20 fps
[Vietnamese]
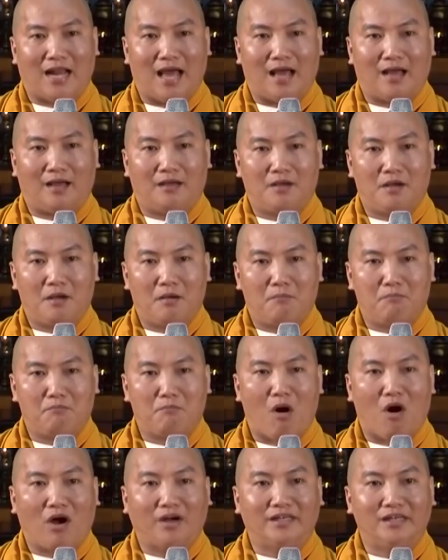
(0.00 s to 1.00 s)
là
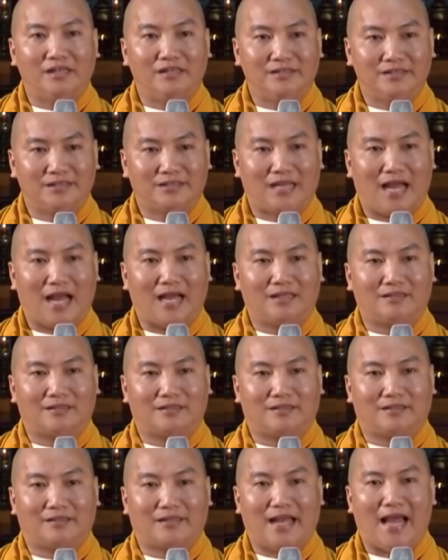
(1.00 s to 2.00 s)
bỏ rơi các
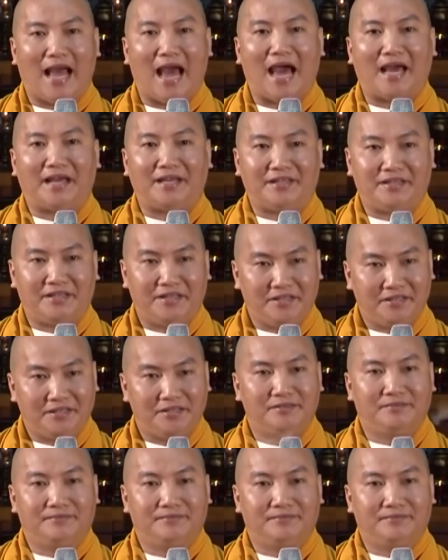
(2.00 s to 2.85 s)
cái hài nhi.